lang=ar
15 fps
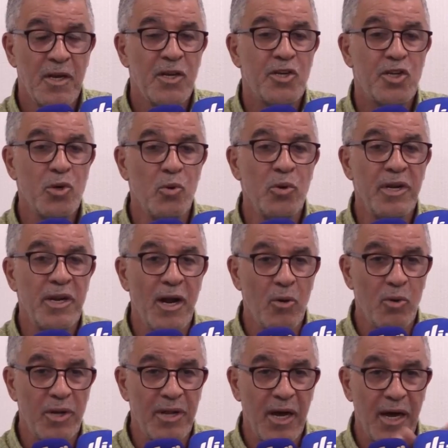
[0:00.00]
سوينا
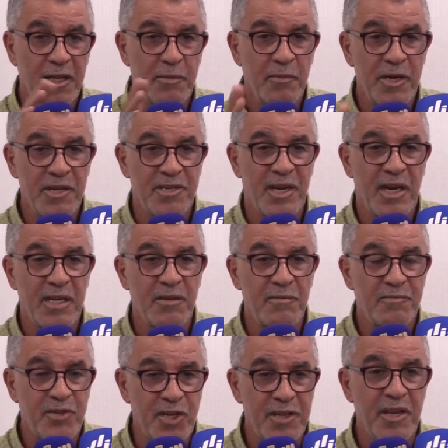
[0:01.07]
الوضع
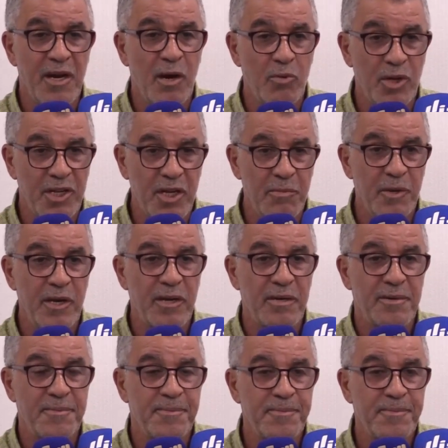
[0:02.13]
ادمينستراتيف شدنا وقت كبير